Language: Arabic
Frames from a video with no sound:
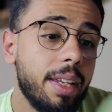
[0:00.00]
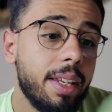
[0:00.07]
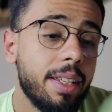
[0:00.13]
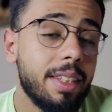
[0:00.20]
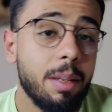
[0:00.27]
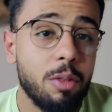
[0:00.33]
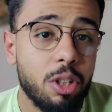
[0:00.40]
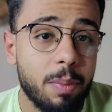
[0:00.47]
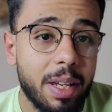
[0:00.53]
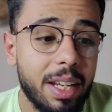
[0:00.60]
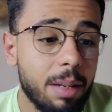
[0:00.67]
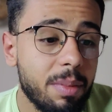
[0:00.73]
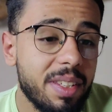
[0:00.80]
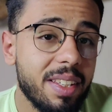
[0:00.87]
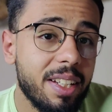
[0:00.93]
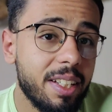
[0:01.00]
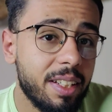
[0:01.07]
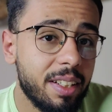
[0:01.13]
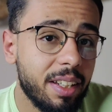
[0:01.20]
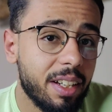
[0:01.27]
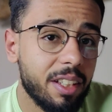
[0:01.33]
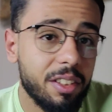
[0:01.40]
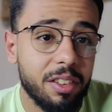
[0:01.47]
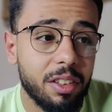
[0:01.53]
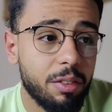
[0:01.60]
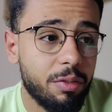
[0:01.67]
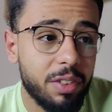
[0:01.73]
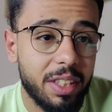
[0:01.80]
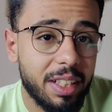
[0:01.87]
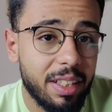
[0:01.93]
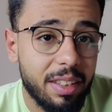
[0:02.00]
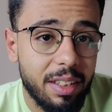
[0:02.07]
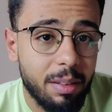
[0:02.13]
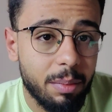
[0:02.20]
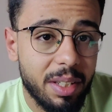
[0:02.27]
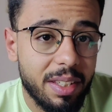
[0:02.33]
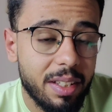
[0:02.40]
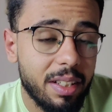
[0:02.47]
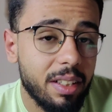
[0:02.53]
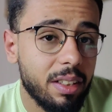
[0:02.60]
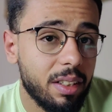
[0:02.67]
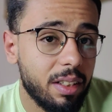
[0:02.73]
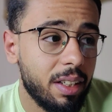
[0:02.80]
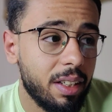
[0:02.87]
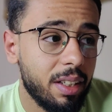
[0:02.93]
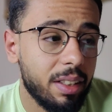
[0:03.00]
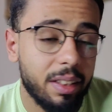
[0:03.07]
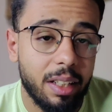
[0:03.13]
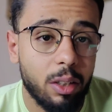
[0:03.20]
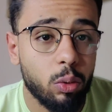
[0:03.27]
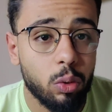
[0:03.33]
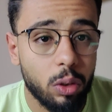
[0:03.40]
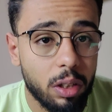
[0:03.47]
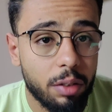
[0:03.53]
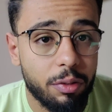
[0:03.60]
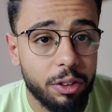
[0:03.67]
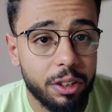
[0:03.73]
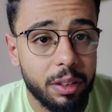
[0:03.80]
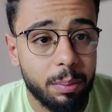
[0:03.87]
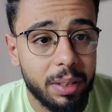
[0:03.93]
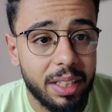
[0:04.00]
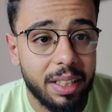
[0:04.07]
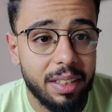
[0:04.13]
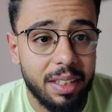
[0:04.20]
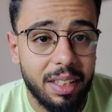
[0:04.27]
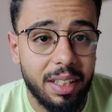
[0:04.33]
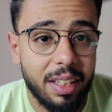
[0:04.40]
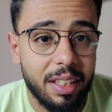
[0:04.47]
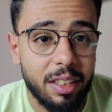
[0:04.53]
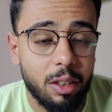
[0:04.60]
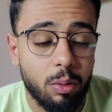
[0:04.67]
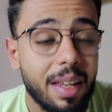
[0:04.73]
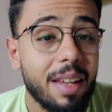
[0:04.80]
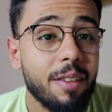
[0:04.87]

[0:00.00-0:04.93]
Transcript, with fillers: إيه، ده مش معناه مثلا انك هتضرب في 30 مثلا إيه، ده لو الدولار فضل ب 30 جنيه دل...